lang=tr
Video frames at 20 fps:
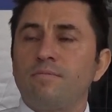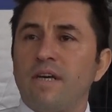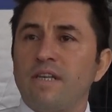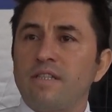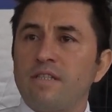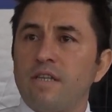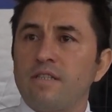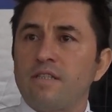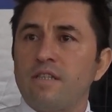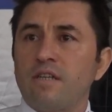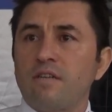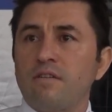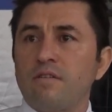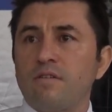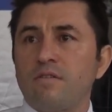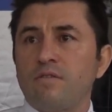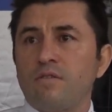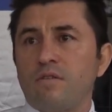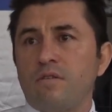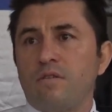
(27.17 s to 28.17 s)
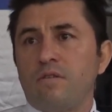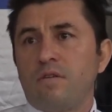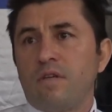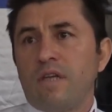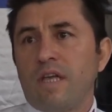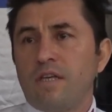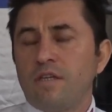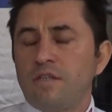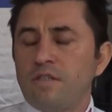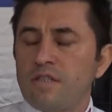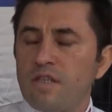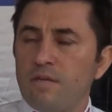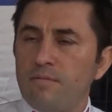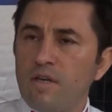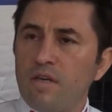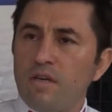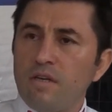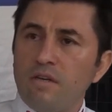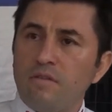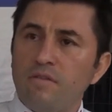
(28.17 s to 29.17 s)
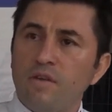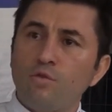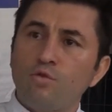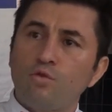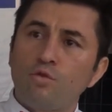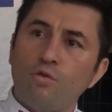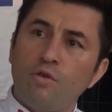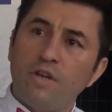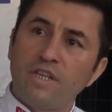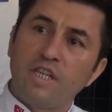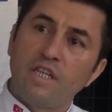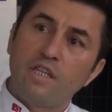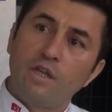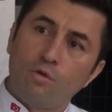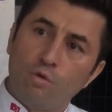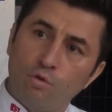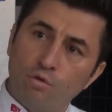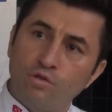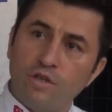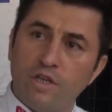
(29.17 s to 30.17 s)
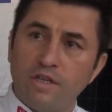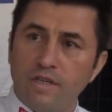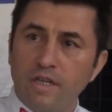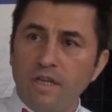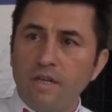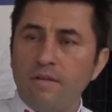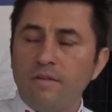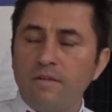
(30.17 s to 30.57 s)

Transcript: pastacılık işleme ve çikolata dekor üzerine.